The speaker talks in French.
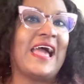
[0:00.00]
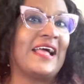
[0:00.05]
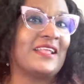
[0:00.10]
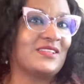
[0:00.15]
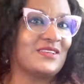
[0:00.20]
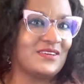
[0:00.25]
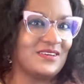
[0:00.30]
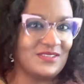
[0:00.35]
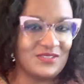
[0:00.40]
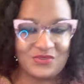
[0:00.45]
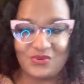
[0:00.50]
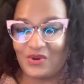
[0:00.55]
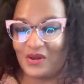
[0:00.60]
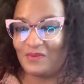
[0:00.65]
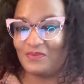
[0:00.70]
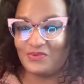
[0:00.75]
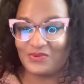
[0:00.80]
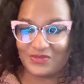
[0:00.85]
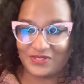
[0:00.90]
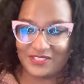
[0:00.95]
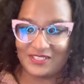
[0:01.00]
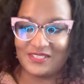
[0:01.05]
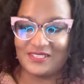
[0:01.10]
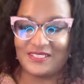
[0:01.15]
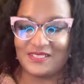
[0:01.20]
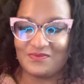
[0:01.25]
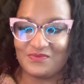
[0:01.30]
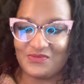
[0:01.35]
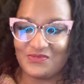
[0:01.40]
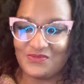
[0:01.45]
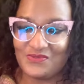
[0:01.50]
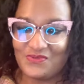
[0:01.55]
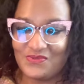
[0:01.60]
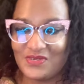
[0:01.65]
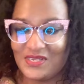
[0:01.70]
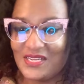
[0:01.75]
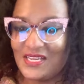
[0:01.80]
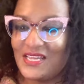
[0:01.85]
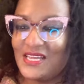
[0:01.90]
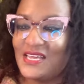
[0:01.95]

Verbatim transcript: à 33%, c'est beaucoup.